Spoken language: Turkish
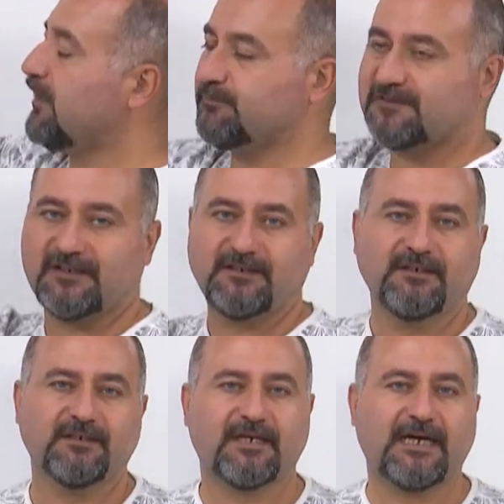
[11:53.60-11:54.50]
tam
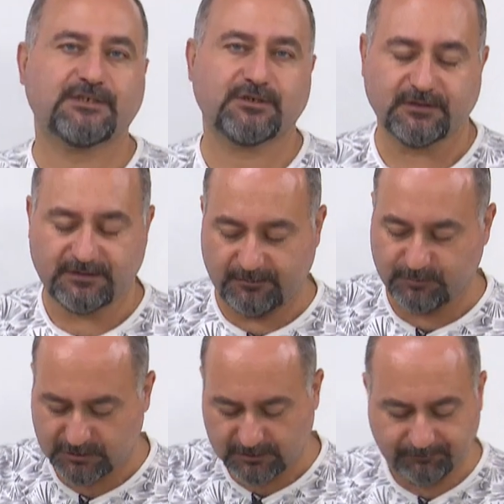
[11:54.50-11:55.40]
sayı kaçtır
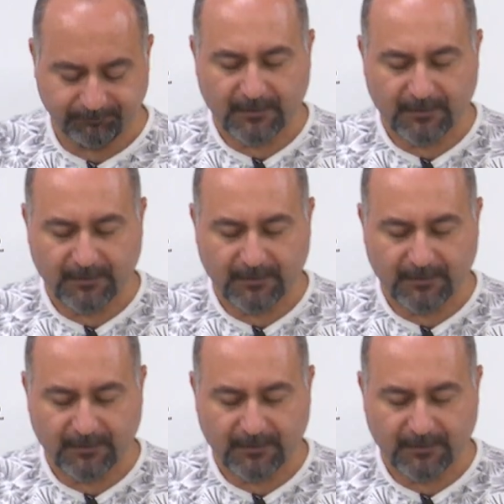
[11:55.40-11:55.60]
demiş.